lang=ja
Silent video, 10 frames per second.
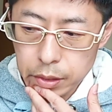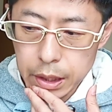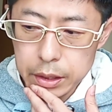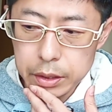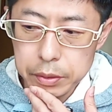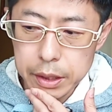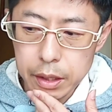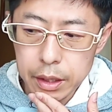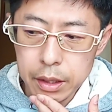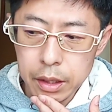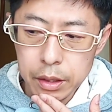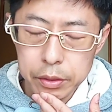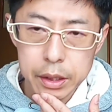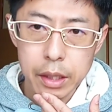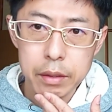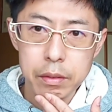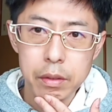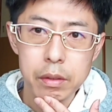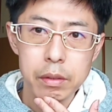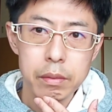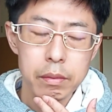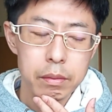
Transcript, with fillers: 点数だけにリードされると